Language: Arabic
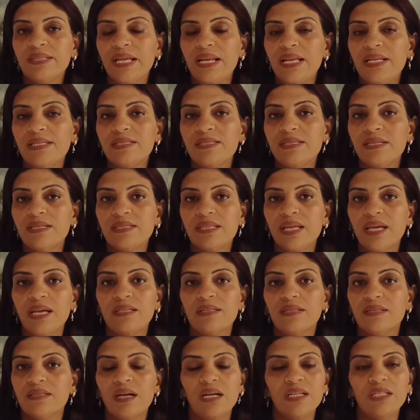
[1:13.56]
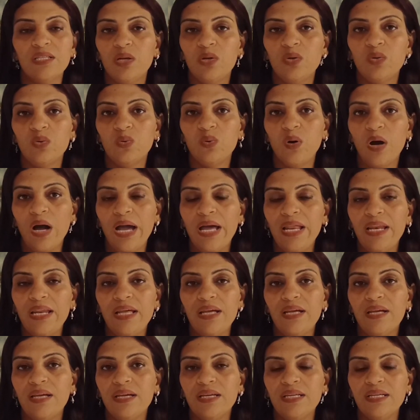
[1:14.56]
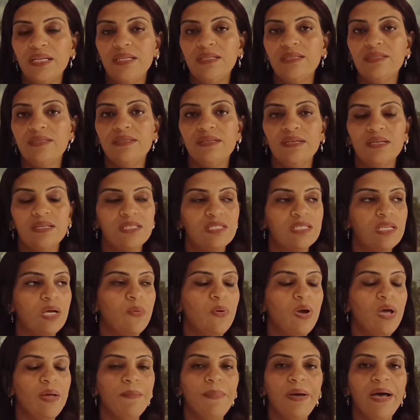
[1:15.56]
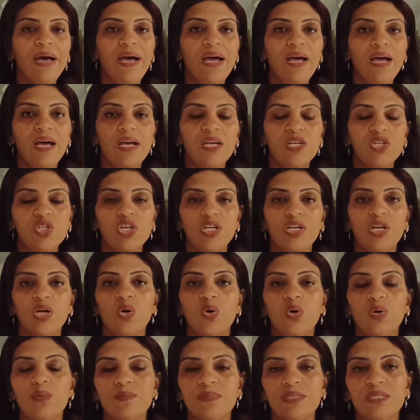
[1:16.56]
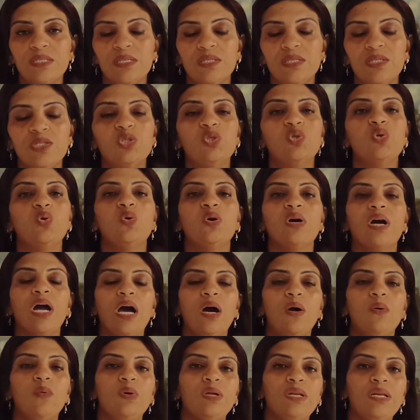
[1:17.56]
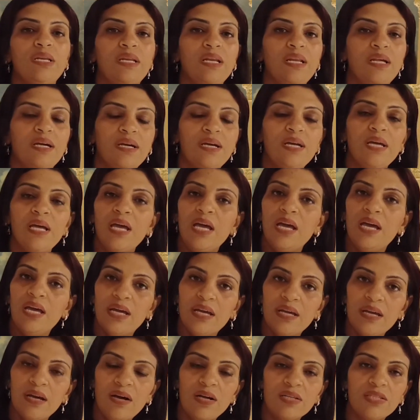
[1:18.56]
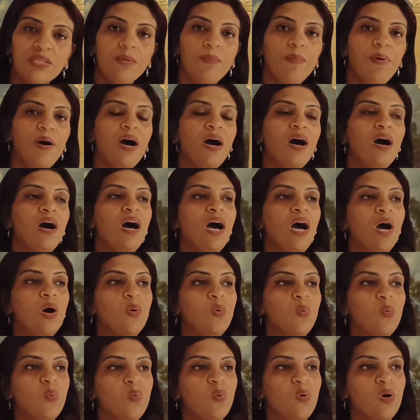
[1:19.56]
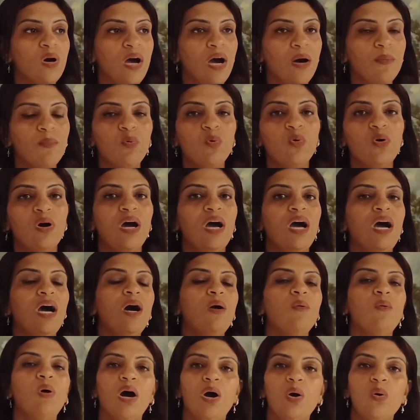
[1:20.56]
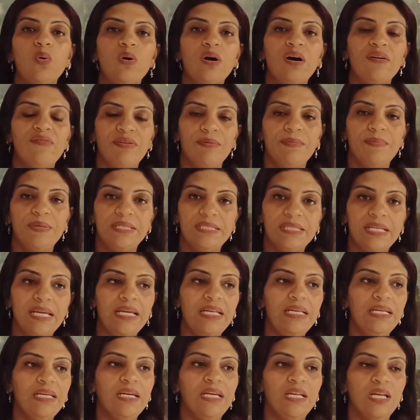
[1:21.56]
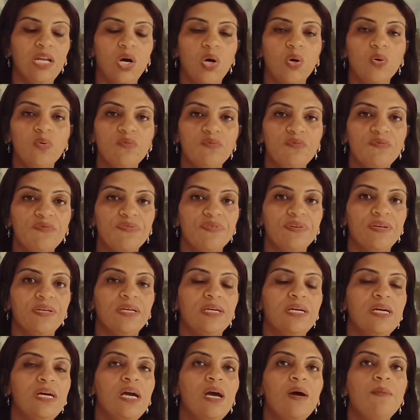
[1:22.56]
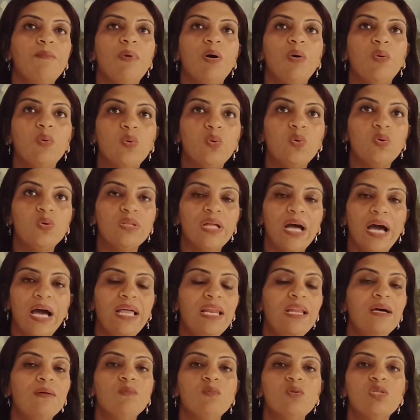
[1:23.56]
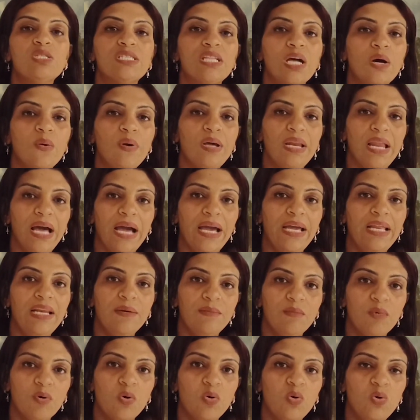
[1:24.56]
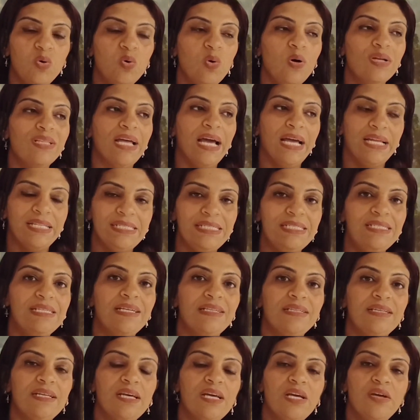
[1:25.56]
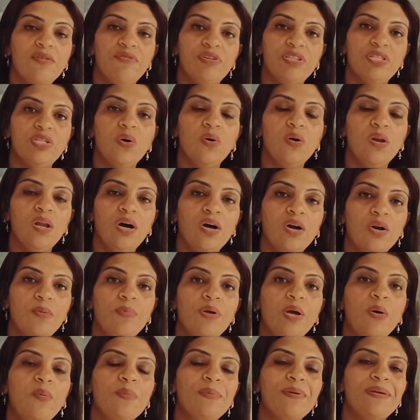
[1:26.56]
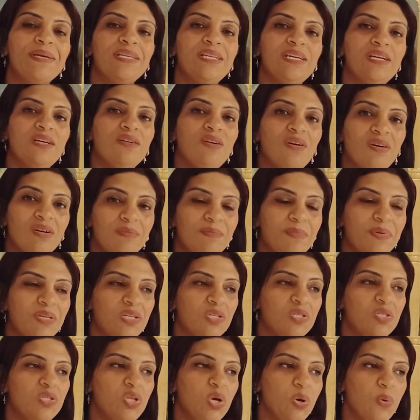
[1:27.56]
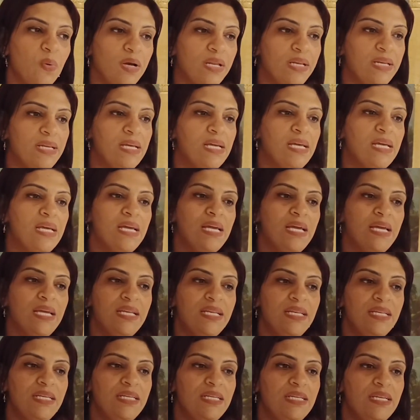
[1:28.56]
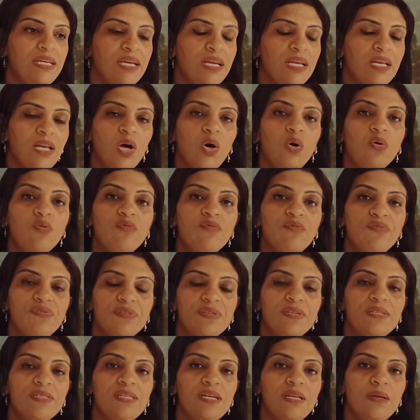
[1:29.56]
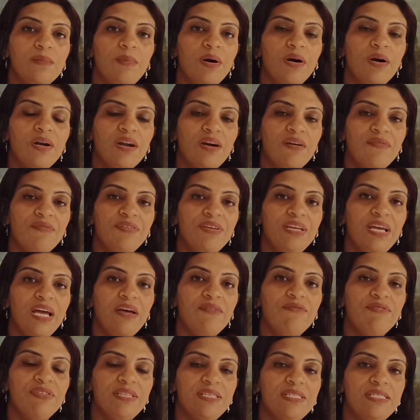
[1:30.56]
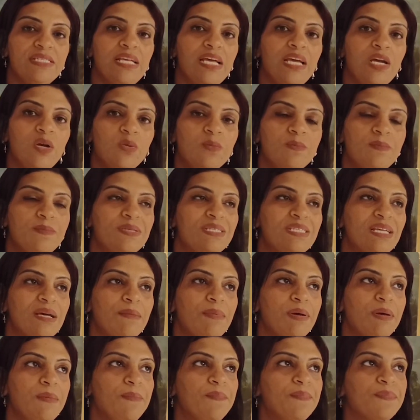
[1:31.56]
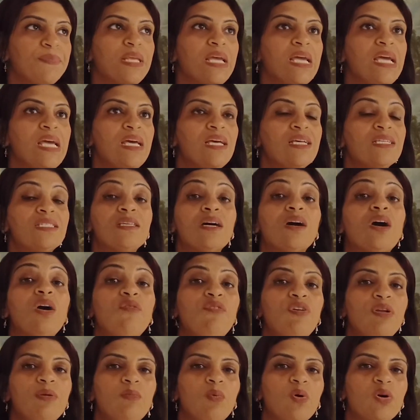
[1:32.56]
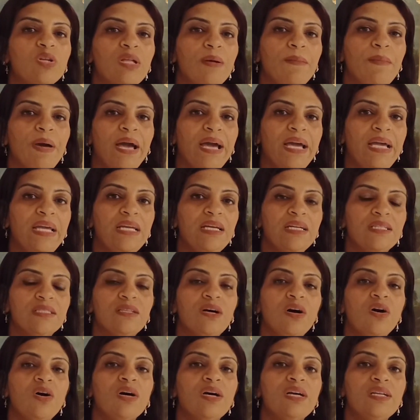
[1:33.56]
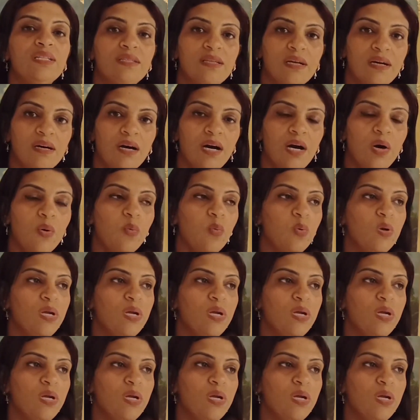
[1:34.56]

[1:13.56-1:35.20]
ثلاث ستات اتقتلوا على ايد سواء بقى شريكهم الزوج او خطيبها او ابوها او اخوها فبالتالي العنف موجود على مستوى العالم كله وتحديدا في الدول العربية وممكن إيران من الدول اللي العنف ضد المرأة فيها في التزايد بسبب الثقافة المجتمعية الضاغطة